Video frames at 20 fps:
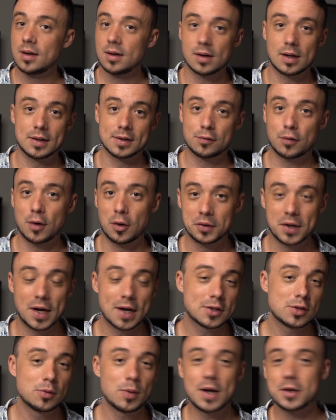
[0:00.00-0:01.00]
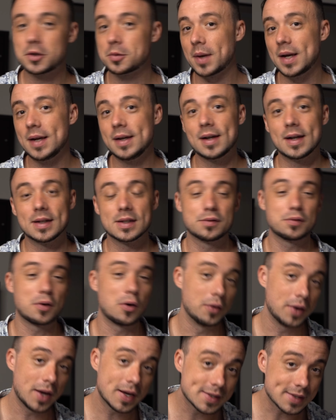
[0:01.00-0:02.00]
Kannst du Frauen tagsüber ansprechen, kannst du
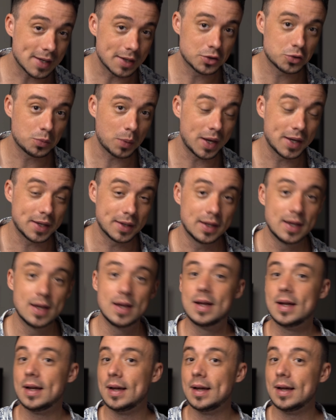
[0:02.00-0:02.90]
Frauen nachts ansprechen,